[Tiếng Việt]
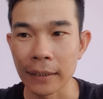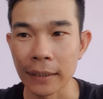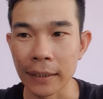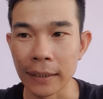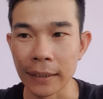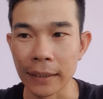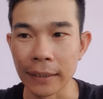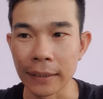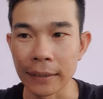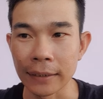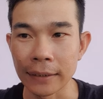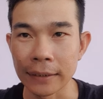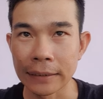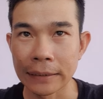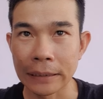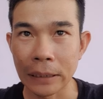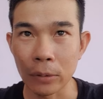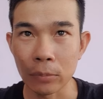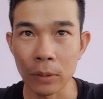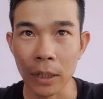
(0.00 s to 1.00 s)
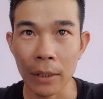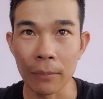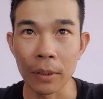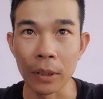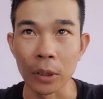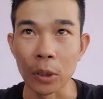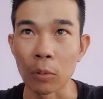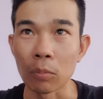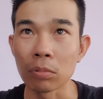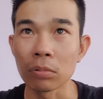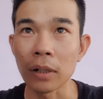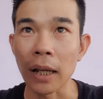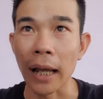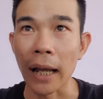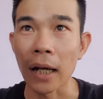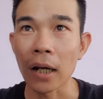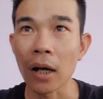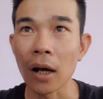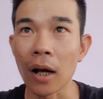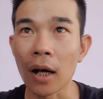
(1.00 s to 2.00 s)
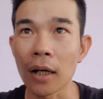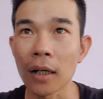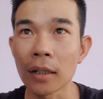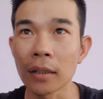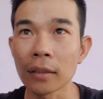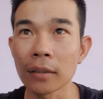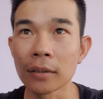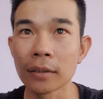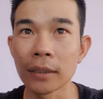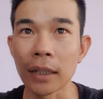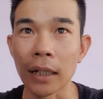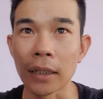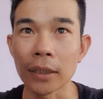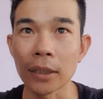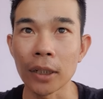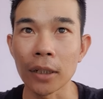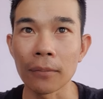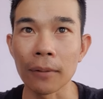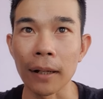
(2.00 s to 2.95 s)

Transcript: thì trong đây mình cũng đã có hướng dẫn cho các